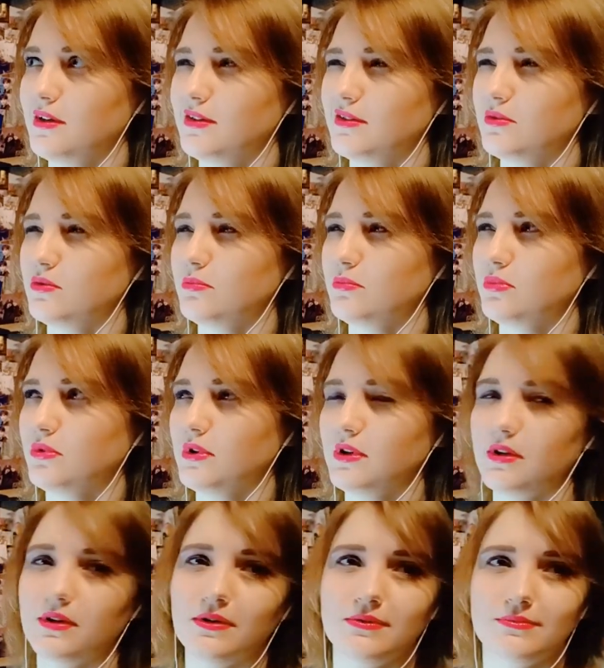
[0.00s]
такой
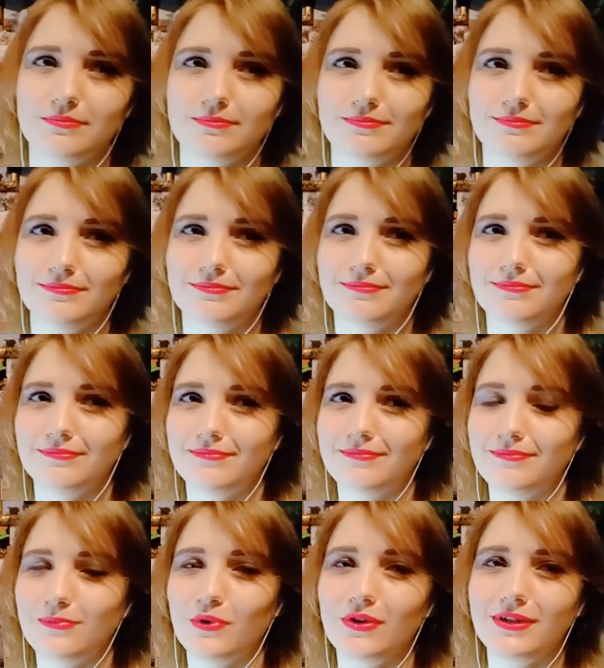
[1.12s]
более,
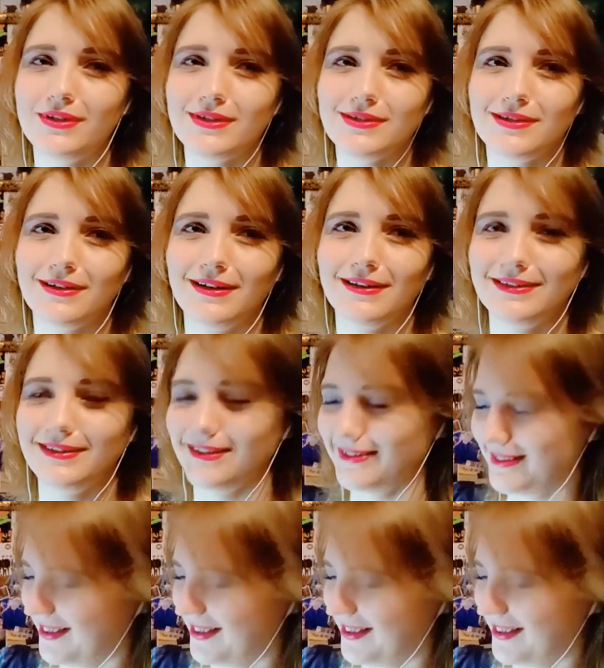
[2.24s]
более детский контент.